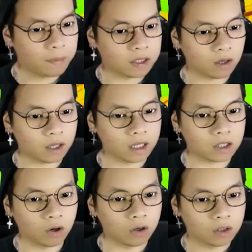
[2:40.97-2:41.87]
Oke, okay, let's
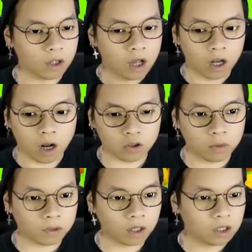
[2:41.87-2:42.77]
go. Langsung cepet
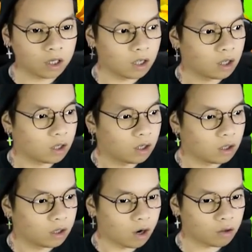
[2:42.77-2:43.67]
guys.
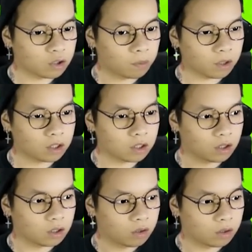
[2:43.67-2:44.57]
Langsung cepet guys.
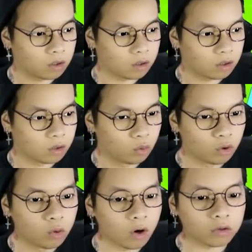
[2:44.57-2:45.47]

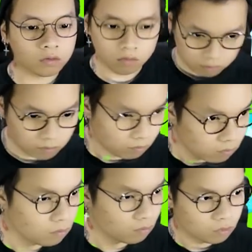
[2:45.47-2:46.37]
Udah
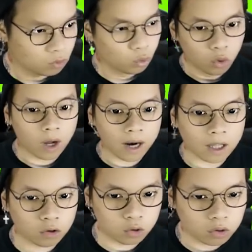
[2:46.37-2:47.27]
200,
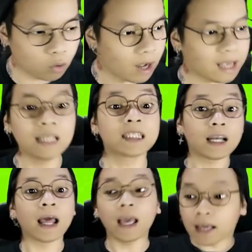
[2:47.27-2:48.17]
200 juta udah insane
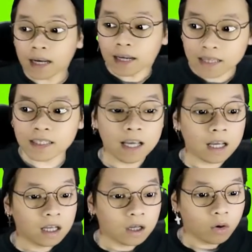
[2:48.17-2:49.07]
hacker guys.
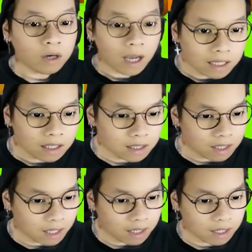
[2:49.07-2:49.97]
Udah insane
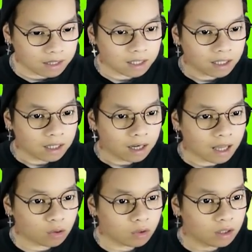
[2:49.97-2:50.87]
hacker guys.
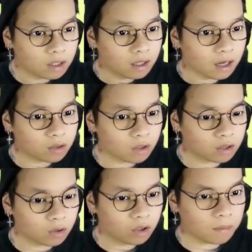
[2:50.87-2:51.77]
Langsung, langsung
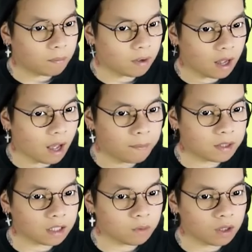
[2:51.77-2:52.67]
langsung. Habiskan
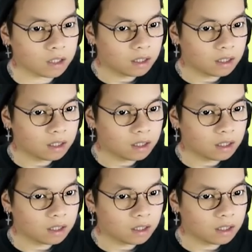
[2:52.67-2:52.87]
semua guys.